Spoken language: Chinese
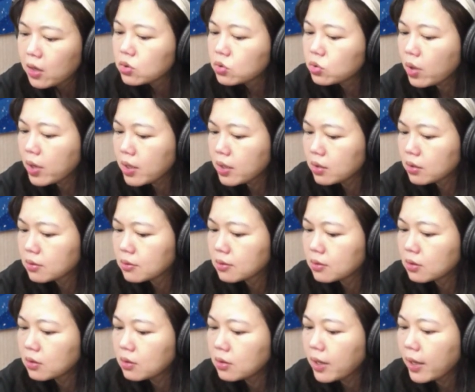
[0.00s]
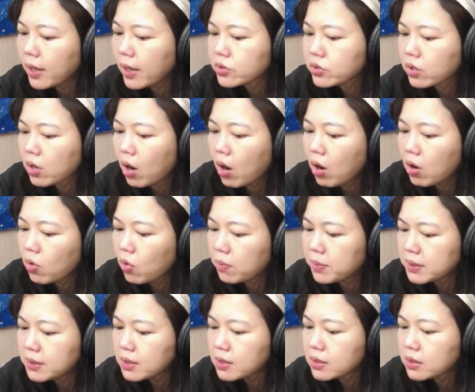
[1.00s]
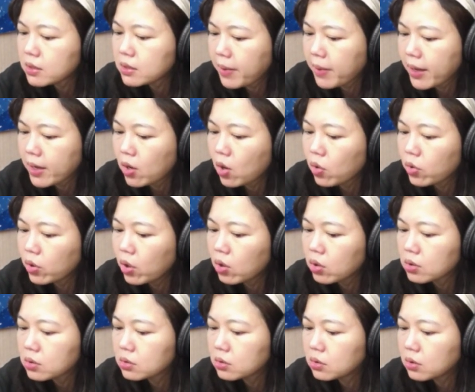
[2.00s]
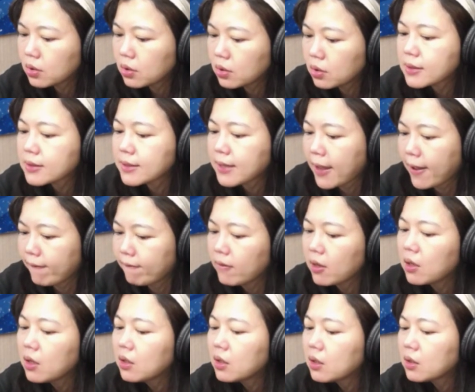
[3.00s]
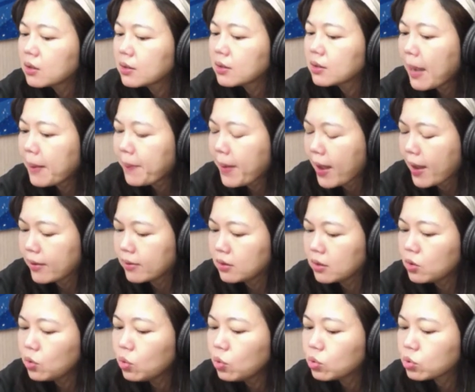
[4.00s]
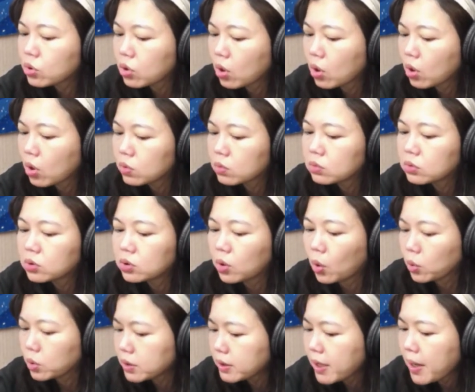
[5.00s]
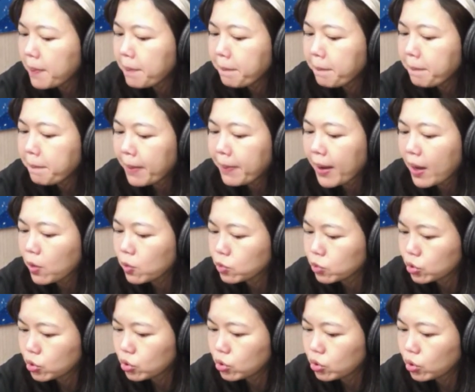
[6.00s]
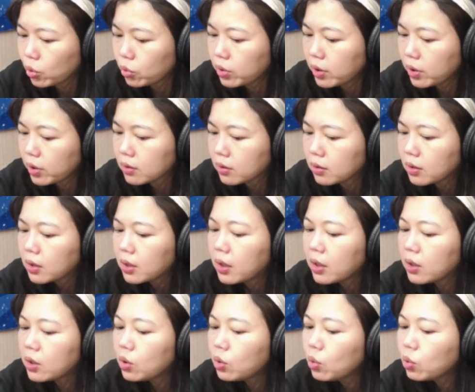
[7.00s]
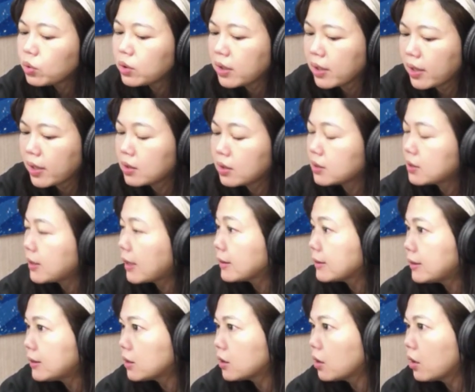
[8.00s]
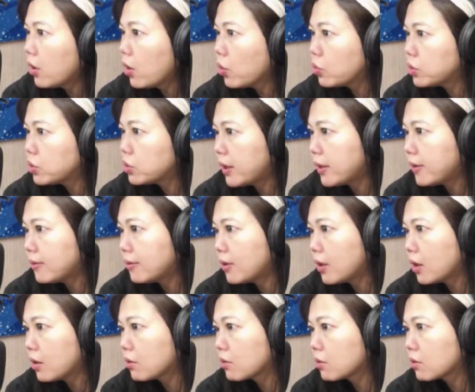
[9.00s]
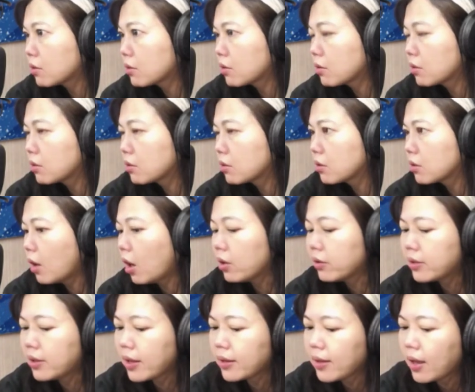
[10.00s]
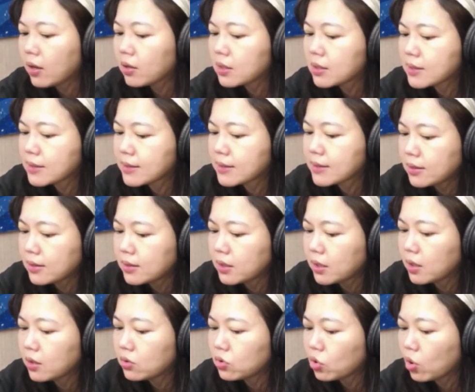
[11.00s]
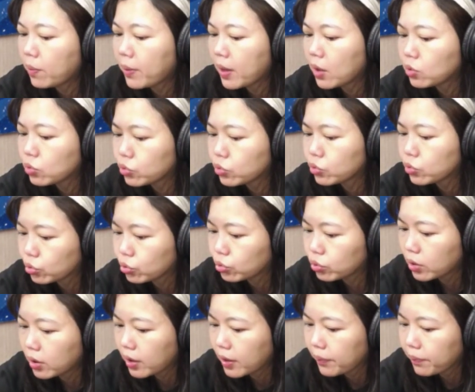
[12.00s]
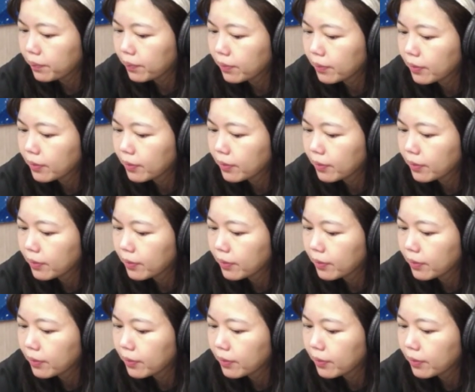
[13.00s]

所以那个时候我们禁止卖空又更惨。大盘一路从九千八百五十九点一路跌了将近六千点，哦，跌到了三千九百五十五点。